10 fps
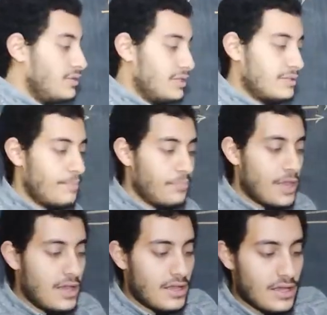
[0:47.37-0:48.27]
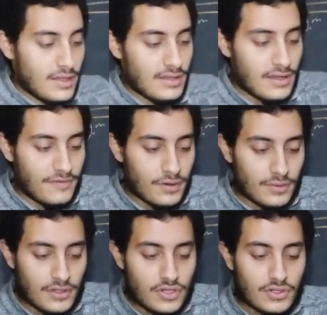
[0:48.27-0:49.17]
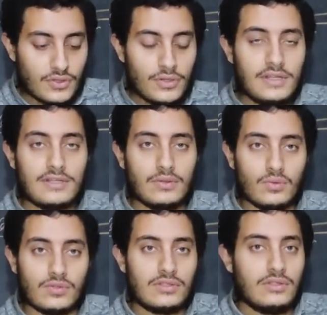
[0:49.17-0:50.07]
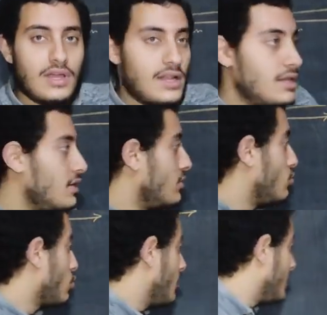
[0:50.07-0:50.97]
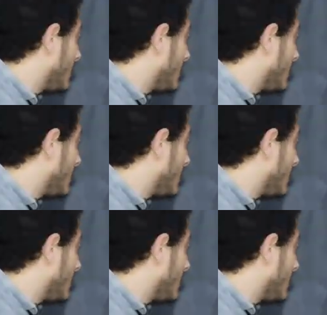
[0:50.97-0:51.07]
ديت ذا فاونديشن سويد از لوز يعني تربه